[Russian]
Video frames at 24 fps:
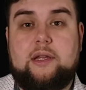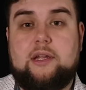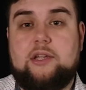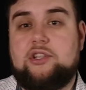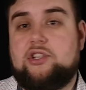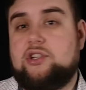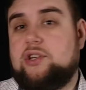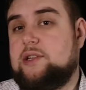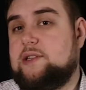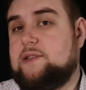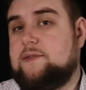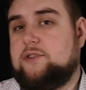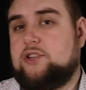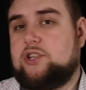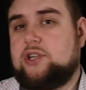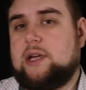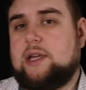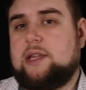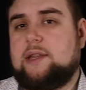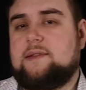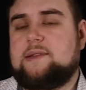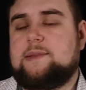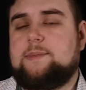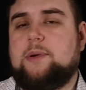и
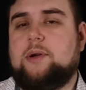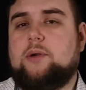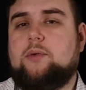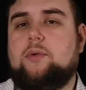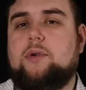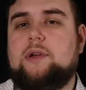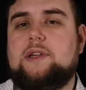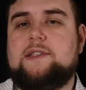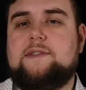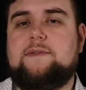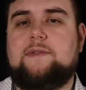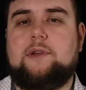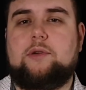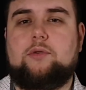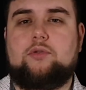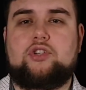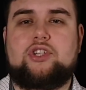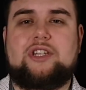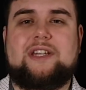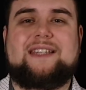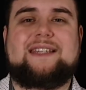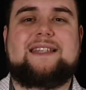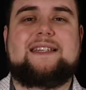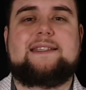чрезвычайном спокойствии
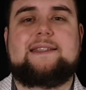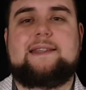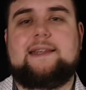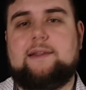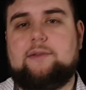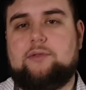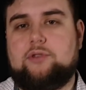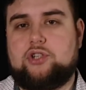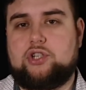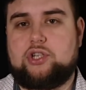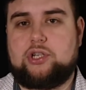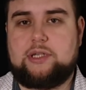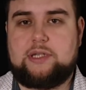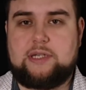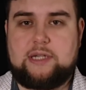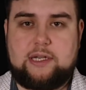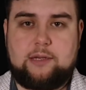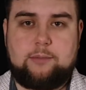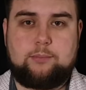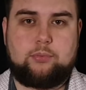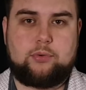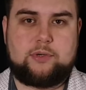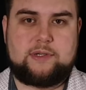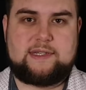уже на следующий
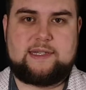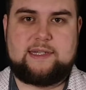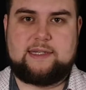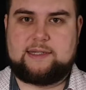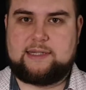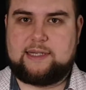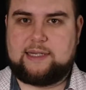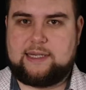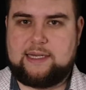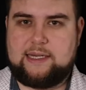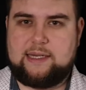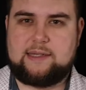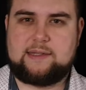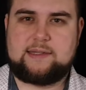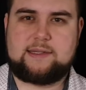день после таких